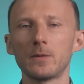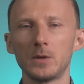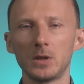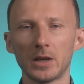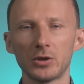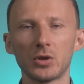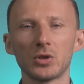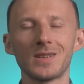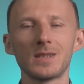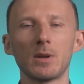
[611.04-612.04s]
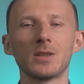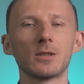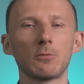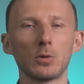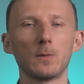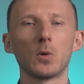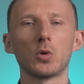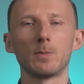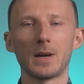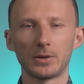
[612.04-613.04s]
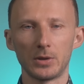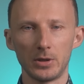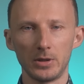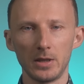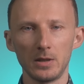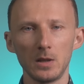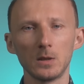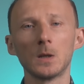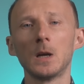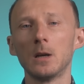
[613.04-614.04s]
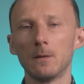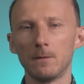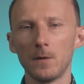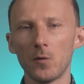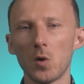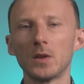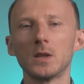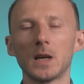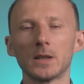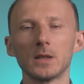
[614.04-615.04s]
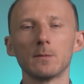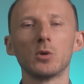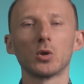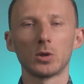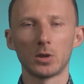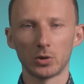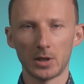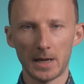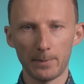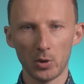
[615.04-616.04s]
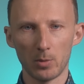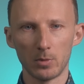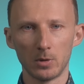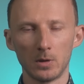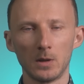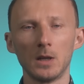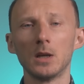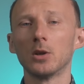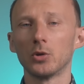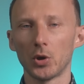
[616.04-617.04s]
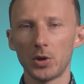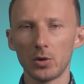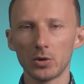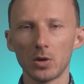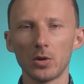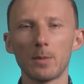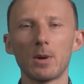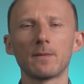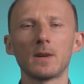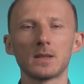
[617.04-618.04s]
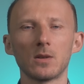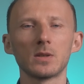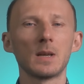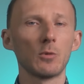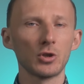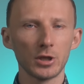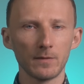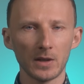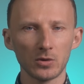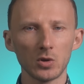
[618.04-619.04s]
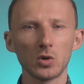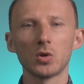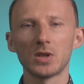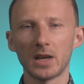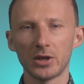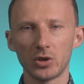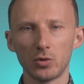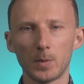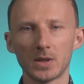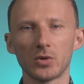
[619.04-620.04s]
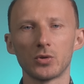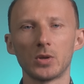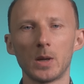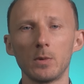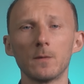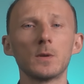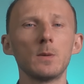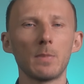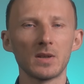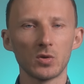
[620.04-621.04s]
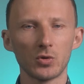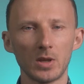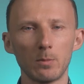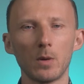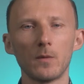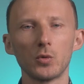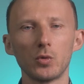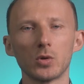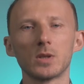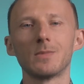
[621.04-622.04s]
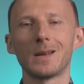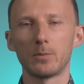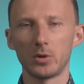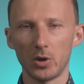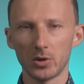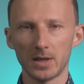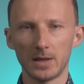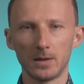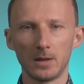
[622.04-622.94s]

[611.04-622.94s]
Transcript: wynikać też ze zmiany składu flory bakteryjnej jelit wywołanej antybiotykoterapią. Do tego zielona barwa stolca może świadczyć o zakażeniu pasożytami, w tym pasożytem powodującym lambyliozę.